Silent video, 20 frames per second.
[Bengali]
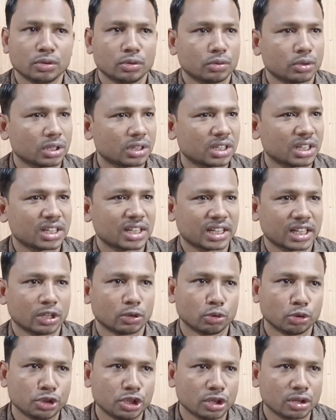ওনার থেকে টাকা
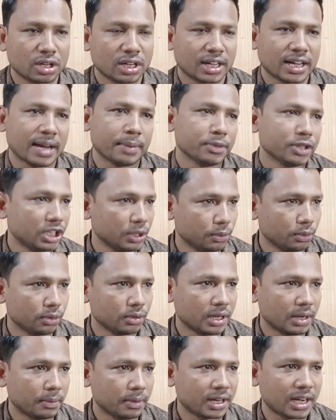খুঁজি ওনার টাকা আমি দেবো
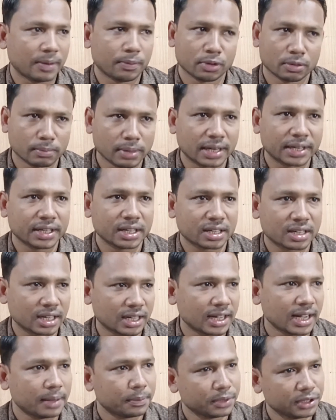আমার আপন বাগিনের
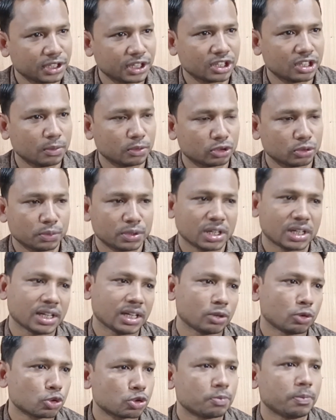টাকা আমি দিয়ে দেবো তুমি টাকা
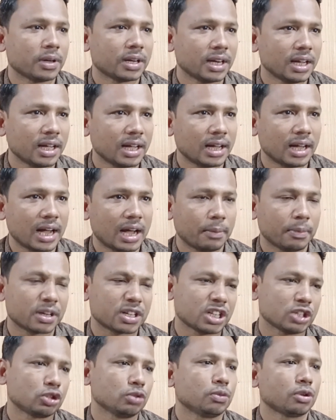খুঁজবা না আমার
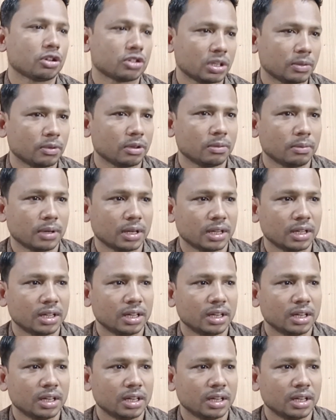সাথে তুমি কথা বলবা